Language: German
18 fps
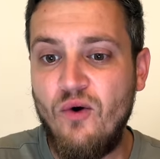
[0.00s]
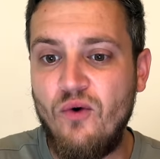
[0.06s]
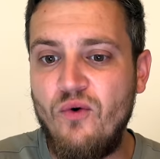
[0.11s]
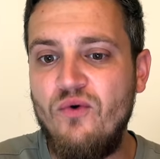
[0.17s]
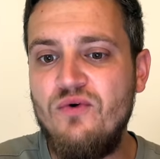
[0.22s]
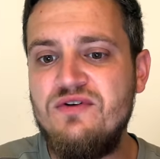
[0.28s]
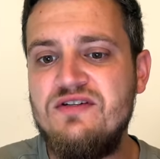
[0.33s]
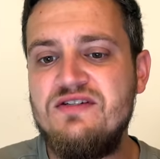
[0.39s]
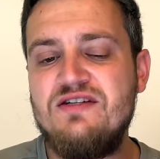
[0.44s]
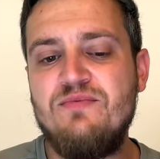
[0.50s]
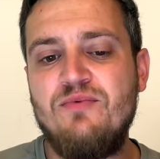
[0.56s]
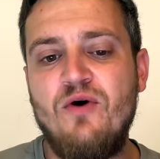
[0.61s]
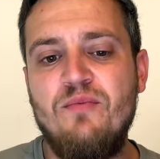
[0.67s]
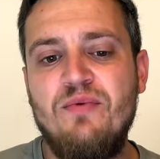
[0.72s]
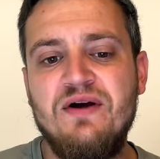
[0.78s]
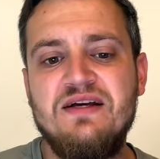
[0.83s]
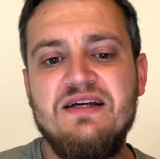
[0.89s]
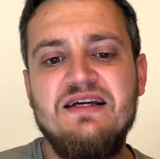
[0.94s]
Und sie
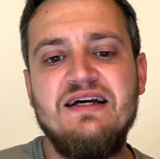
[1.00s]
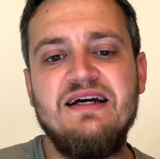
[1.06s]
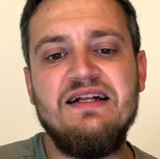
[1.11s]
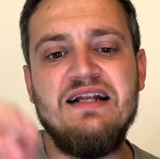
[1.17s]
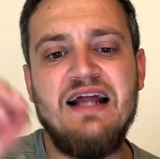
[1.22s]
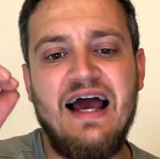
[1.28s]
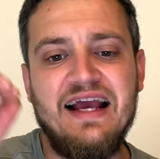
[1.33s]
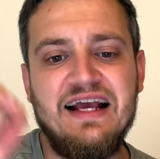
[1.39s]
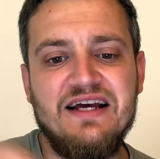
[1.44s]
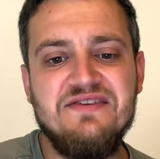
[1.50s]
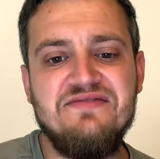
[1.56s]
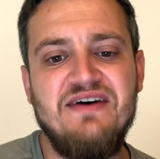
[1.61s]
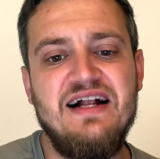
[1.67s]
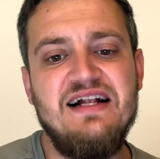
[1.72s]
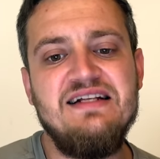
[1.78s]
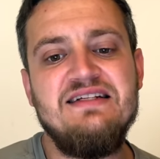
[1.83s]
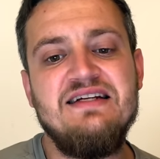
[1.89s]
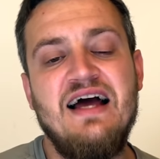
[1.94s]
propagieren einen
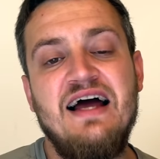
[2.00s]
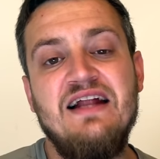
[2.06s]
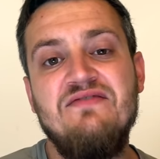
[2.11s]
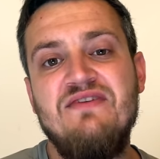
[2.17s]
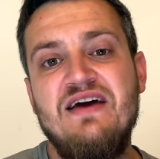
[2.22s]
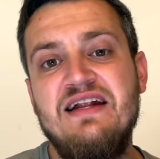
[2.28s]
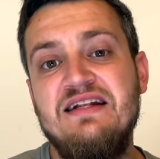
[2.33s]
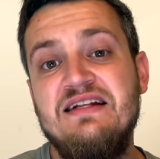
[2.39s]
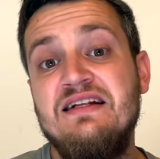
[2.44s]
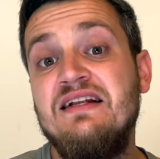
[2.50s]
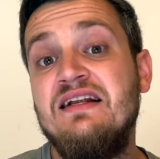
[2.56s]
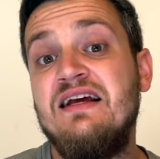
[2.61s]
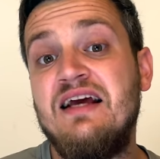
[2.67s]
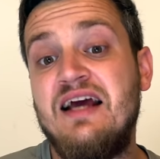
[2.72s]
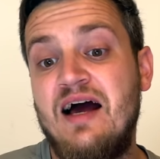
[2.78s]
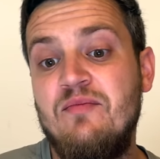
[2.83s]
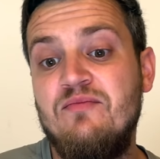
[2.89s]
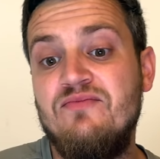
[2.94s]

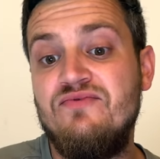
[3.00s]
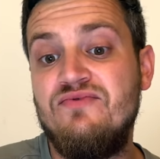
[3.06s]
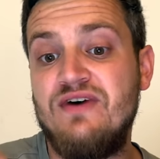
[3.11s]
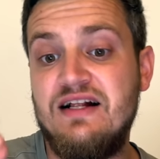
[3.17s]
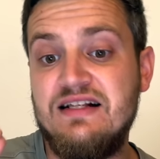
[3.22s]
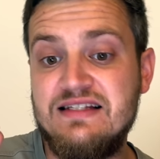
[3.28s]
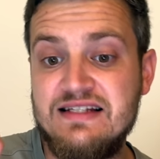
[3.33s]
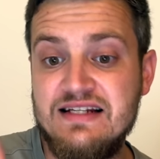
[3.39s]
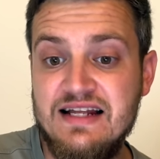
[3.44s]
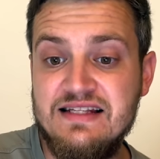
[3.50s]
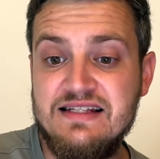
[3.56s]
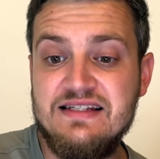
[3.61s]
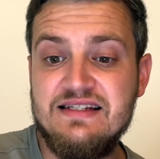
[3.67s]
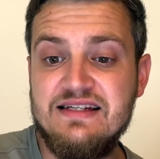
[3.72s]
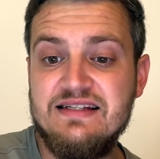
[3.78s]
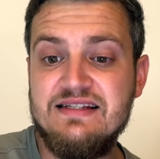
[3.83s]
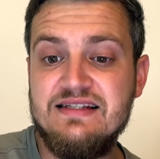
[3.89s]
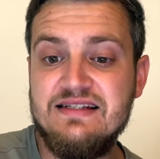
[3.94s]
gewaltanwendenden Kampf als
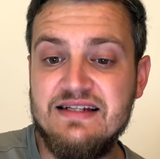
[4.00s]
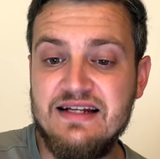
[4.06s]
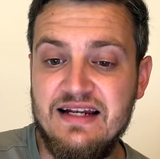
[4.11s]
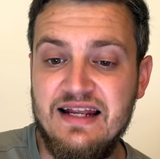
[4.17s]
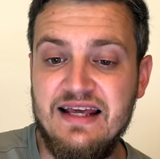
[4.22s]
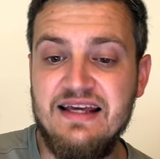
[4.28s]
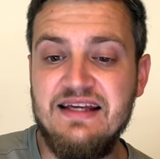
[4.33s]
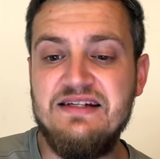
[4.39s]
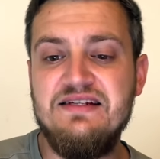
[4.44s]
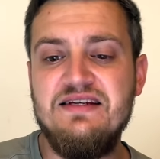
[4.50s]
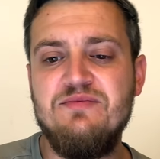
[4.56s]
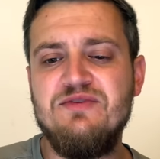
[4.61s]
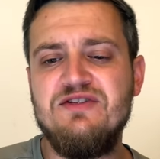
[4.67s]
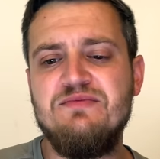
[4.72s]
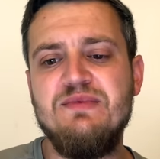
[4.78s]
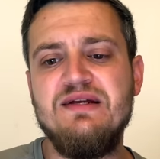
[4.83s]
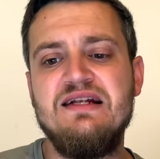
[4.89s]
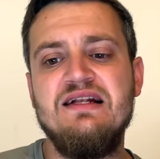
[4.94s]
letztes
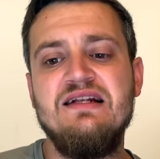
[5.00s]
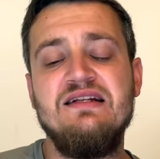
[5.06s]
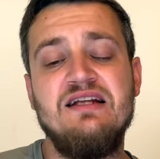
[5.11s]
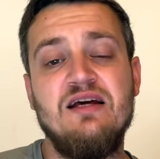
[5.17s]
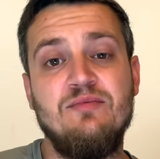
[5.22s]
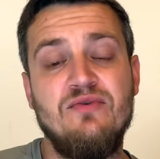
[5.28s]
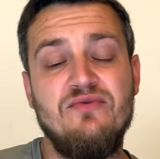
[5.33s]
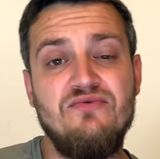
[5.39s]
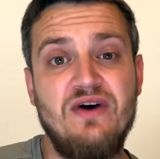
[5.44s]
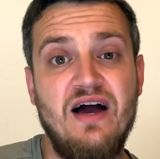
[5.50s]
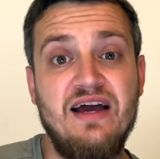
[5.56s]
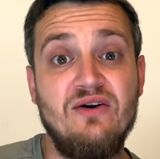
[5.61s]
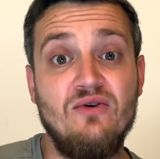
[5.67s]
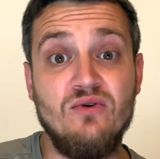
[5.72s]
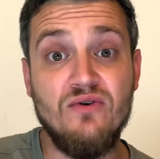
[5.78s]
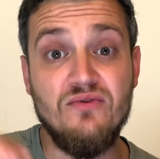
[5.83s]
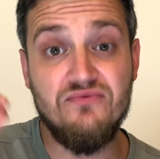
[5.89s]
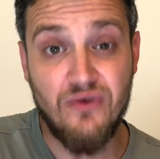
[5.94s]
legitimes Mittel der
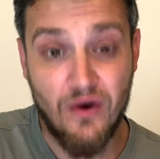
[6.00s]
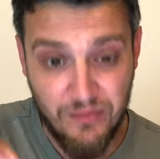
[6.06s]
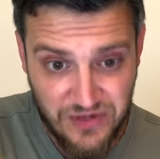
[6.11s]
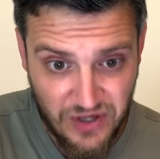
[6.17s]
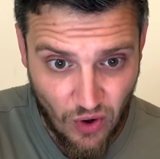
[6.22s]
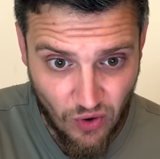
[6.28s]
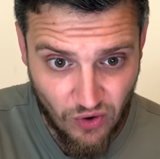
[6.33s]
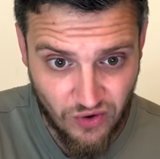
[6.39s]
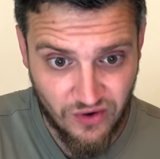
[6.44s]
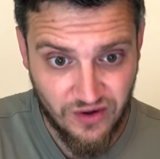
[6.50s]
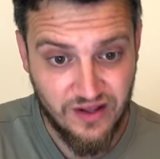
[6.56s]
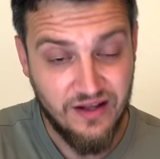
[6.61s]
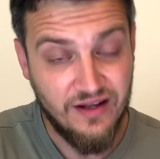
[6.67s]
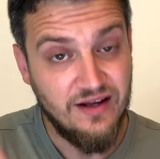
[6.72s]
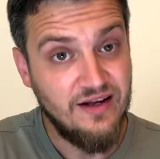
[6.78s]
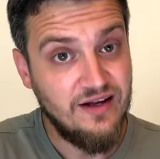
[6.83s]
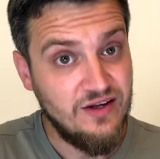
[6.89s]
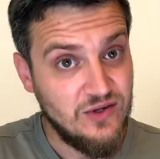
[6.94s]
Befreiung vom Joch.
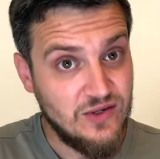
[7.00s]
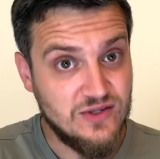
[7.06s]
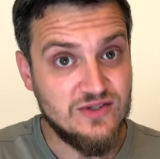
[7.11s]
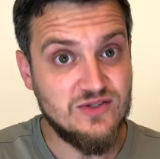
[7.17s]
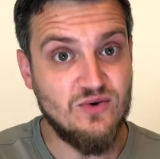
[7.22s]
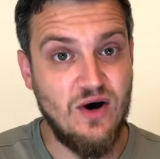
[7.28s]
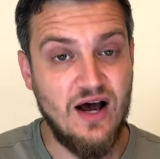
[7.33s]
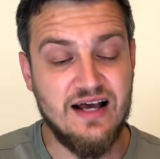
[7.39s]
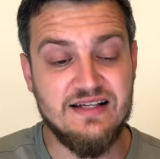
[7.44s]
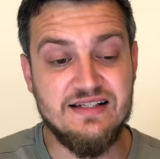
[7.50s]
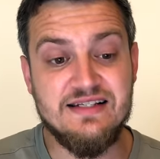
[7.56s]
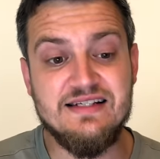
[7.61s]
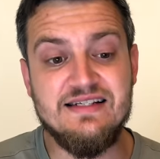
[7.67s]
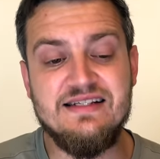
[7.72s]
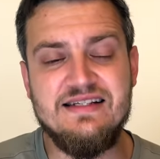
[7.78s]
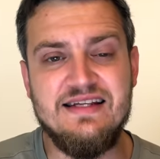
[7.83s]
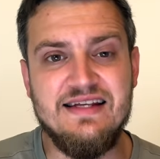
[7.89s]
So heißt es,